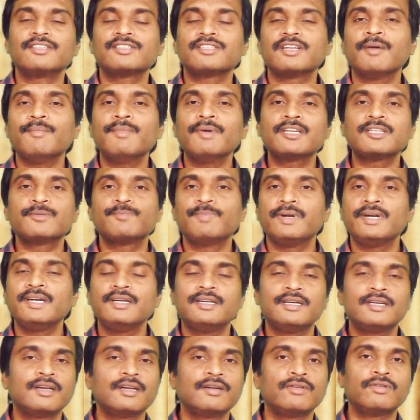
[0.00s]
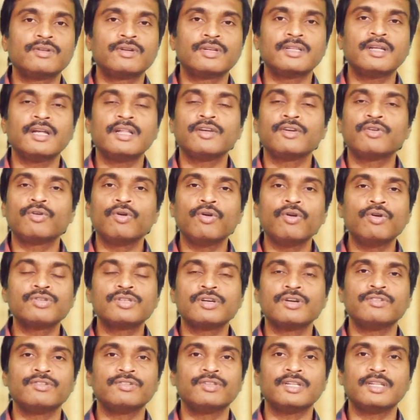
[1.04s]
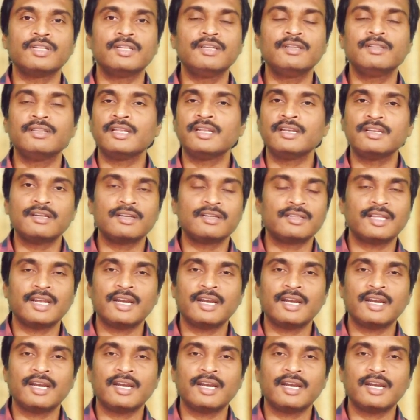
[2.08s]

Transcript: స్టమక్ స్పింటర్ అని ఉంటుంది అది క్లోజ్ అవుతుంది తిన